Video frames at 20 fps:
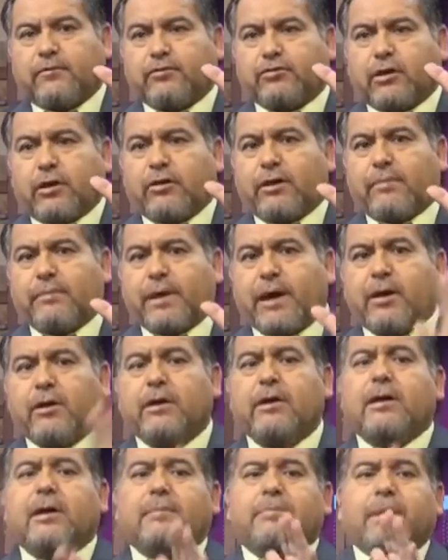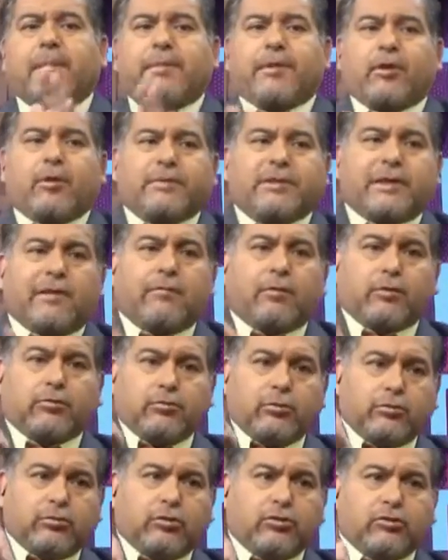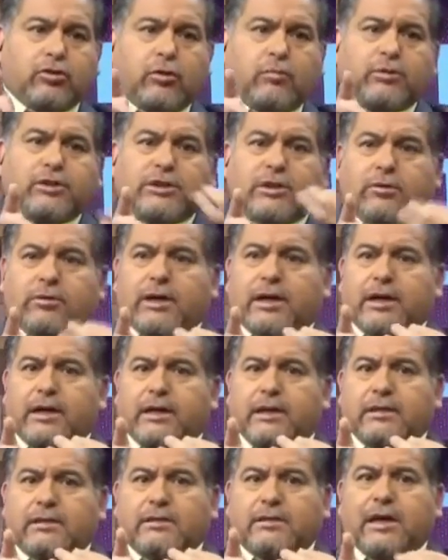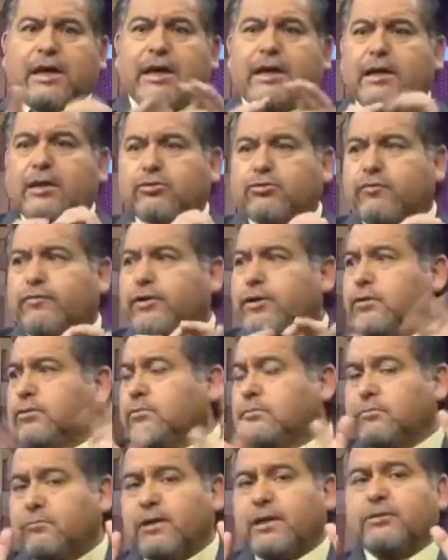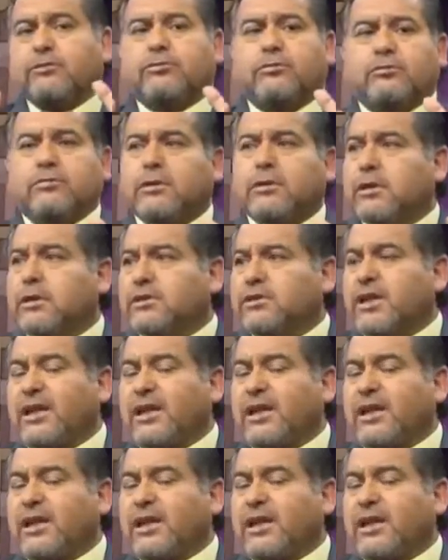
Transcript: el funcionario de la Armada, me pidió mi salvoconducto, yo se lo mostré con el carnet de identidad, en eso fueron, ¿cuánto?